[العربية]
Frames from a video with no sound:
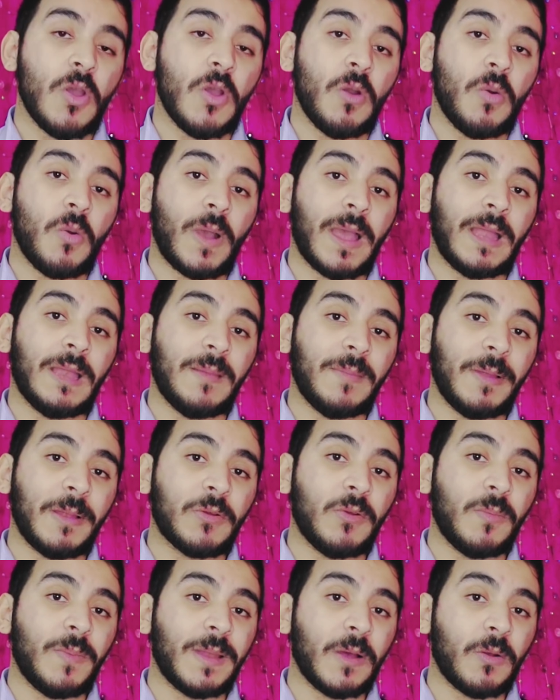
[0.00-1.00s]
وخلي
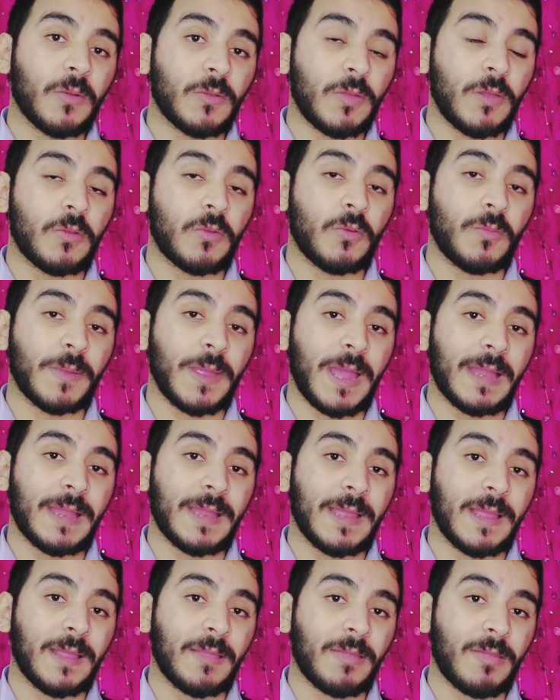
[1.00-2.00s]
بالكم انا قلت لكم
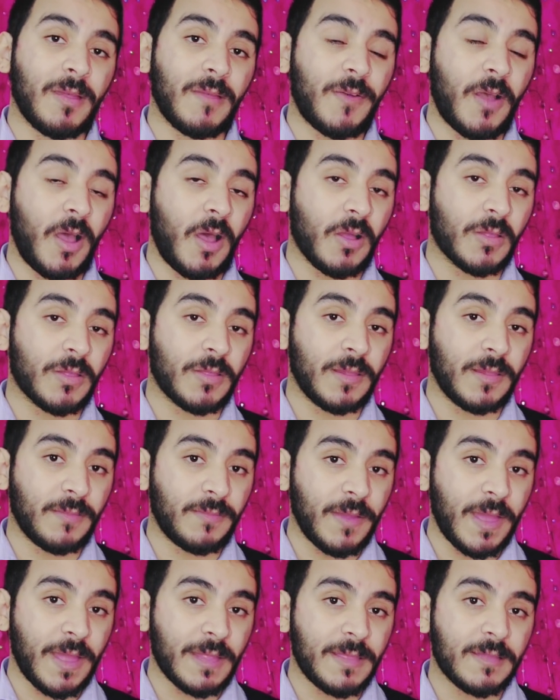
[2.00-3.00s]
يعني الصفحات اللي
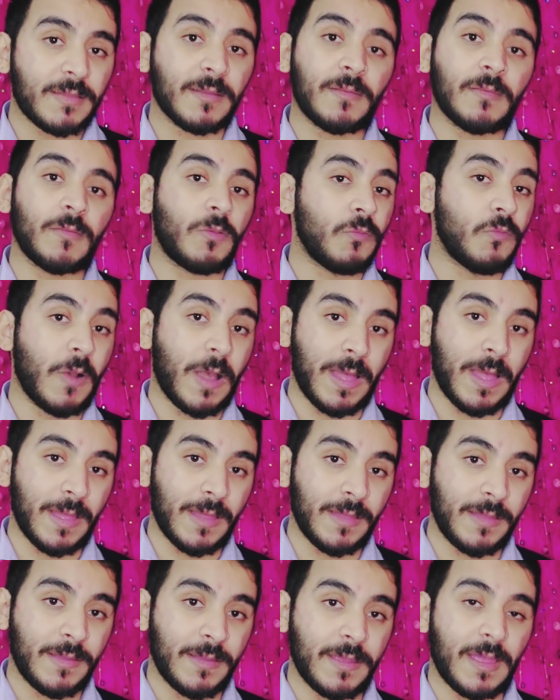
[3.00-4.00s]
فاتت انسوها
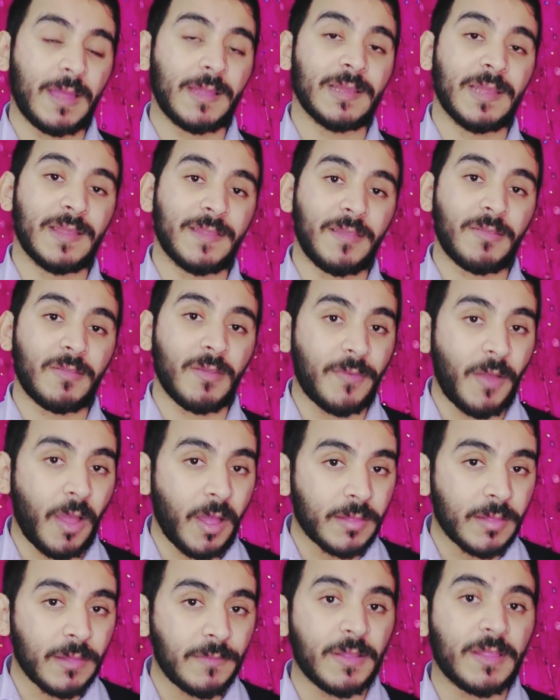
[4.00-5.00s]
يعني انا
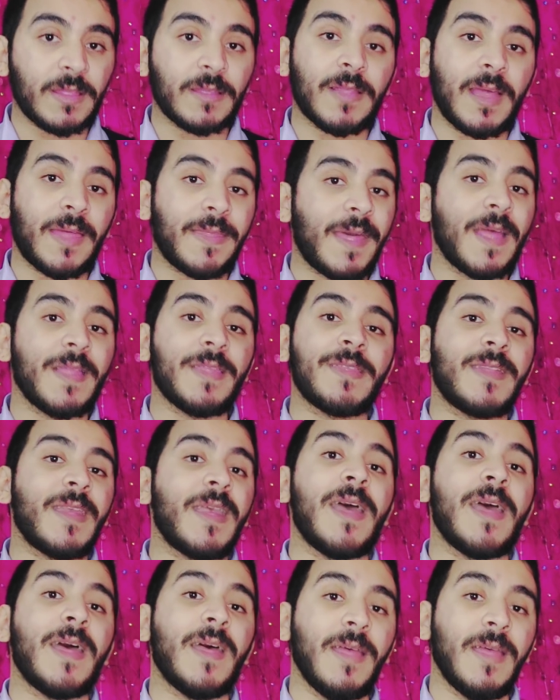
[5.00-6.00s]
الصفحات اللي فاتت انا
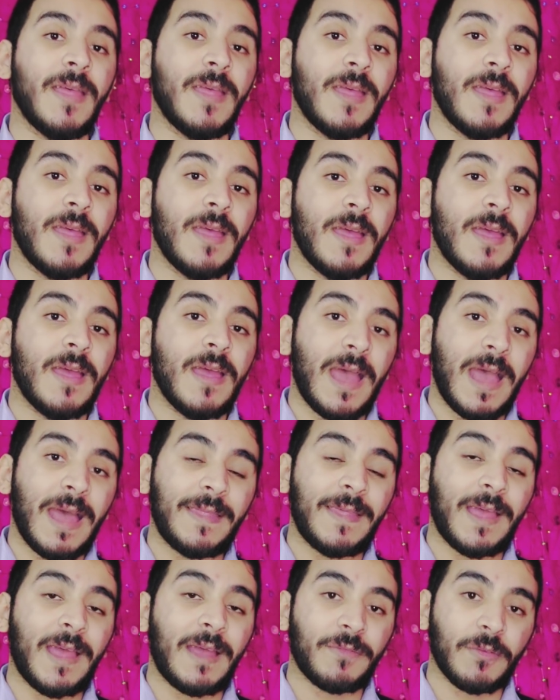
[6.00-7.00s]
هنساها
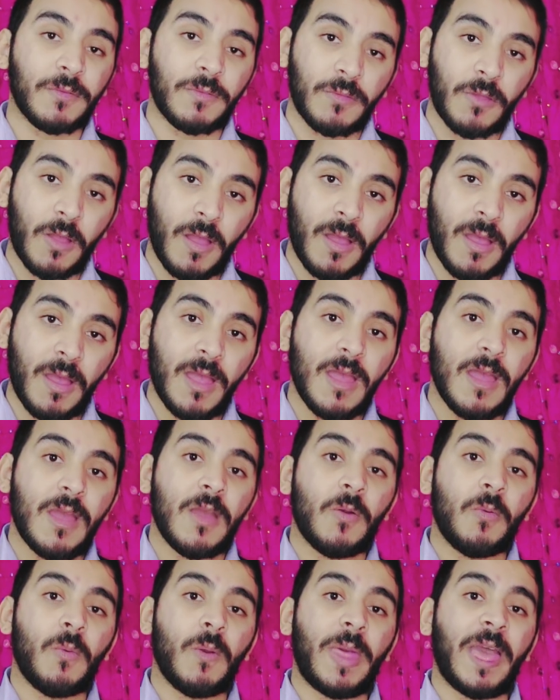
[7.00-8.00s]
انا حفظتها
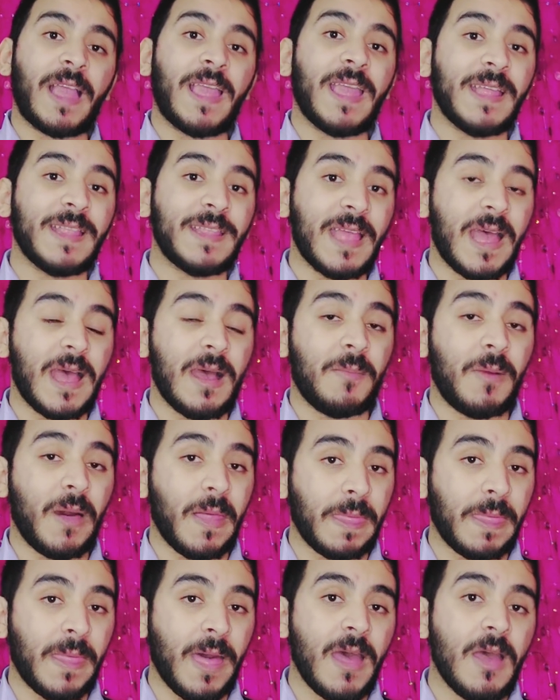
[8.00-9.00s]
وراجعتها
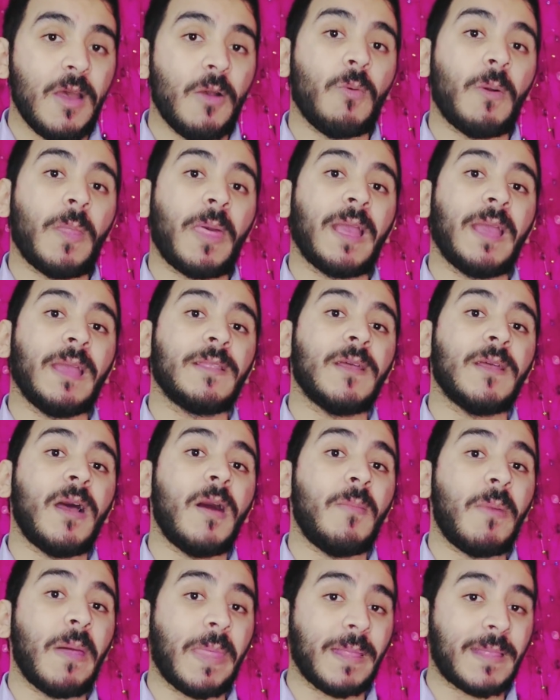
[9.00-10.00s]
مرة
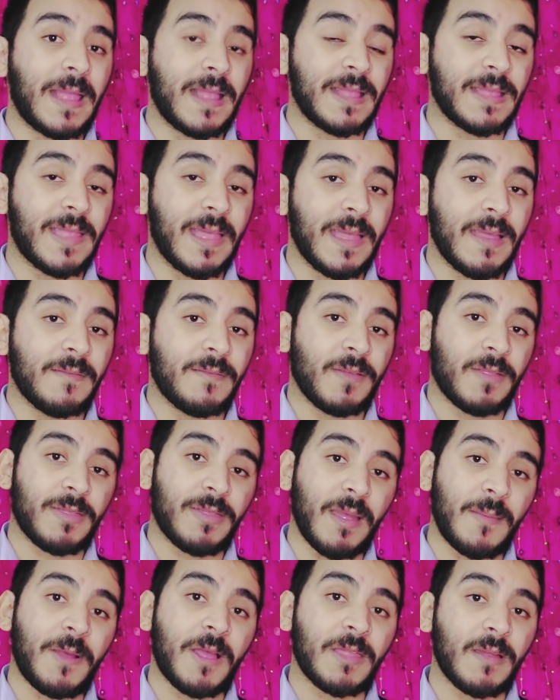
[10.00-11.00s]
وراجعتها مرة ثالثة
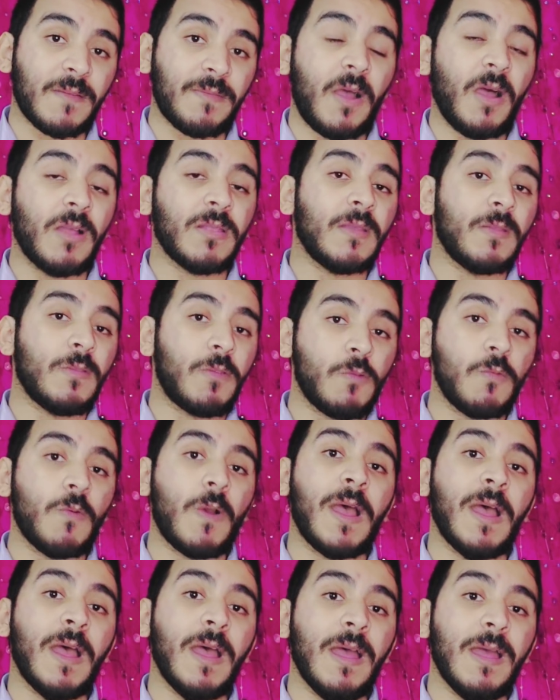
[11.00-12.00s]
فالسبع صفحات
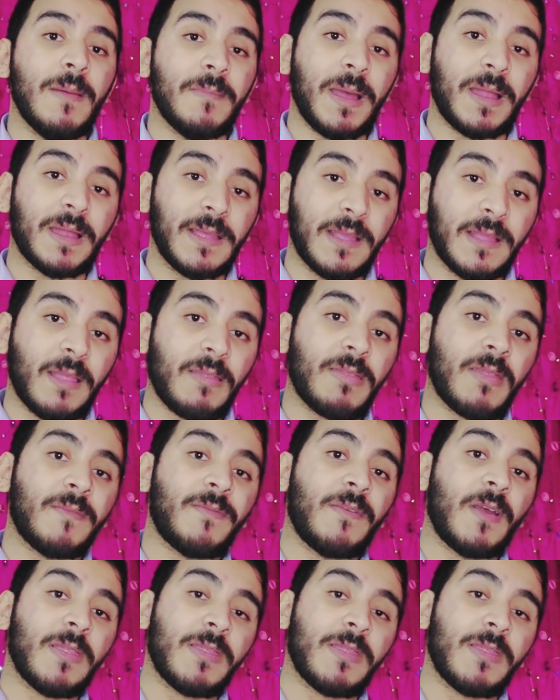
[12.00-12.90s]
انسوها بعد كده الصف...